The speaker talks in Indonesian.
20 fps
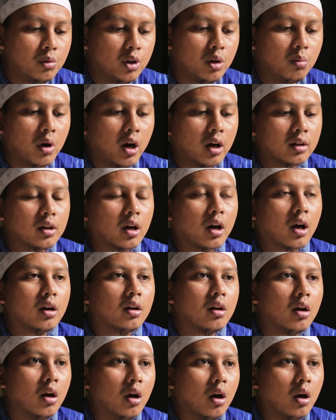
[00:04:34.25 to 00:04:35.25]
Beliau
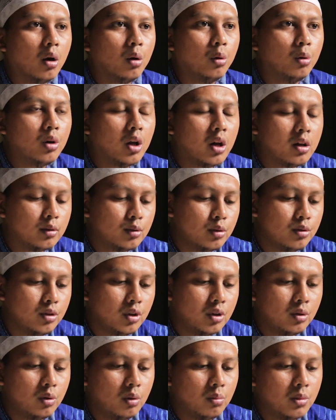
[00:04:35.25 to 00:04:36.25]
mengatakan, "Huna
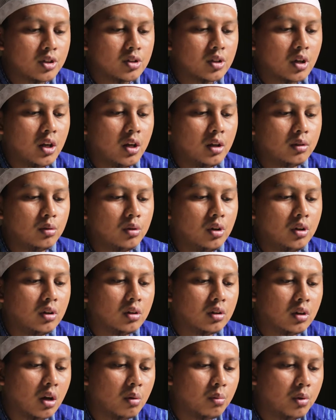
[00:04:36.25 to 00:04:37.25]
jadu mas'alatun
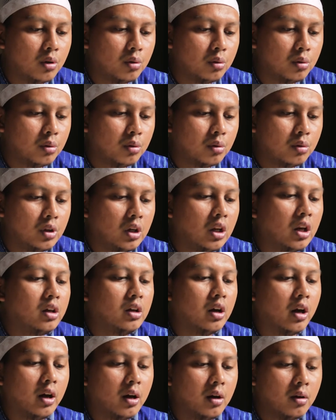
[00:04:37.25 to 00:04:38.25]
intabahu
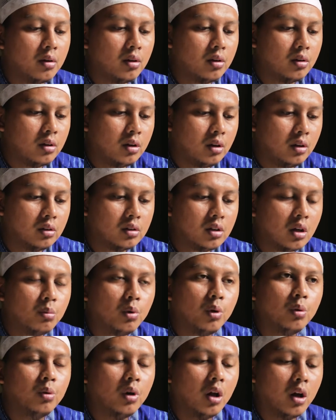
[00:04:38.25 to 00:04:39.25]
ilaiha,
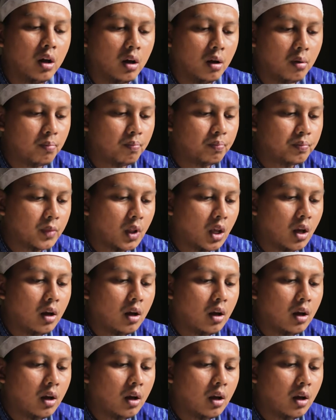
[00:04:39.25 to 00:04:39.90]
intabahu laha."